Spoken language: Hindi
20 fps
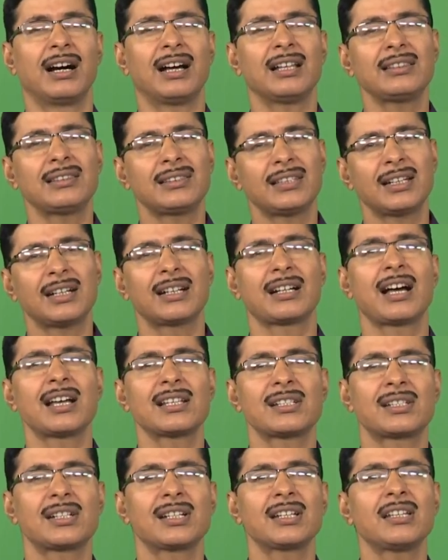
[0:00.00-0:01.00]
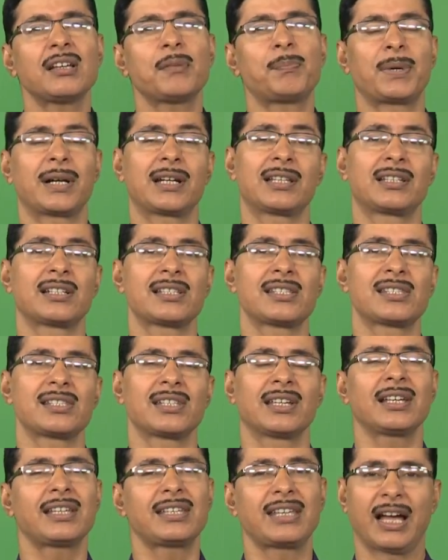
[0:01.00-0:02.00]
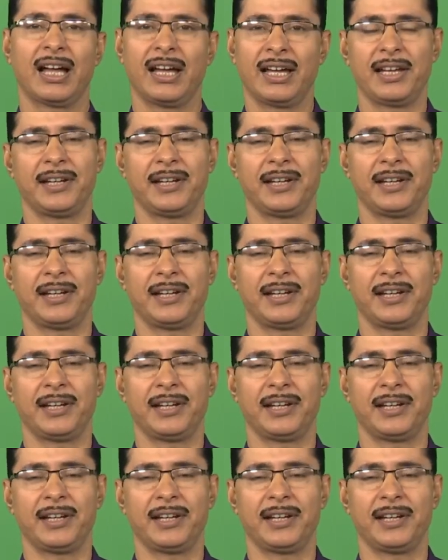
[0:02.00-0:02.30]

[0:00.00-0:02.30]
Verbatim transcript: अंतर्राष्ट्रीय परिदृश्य क्या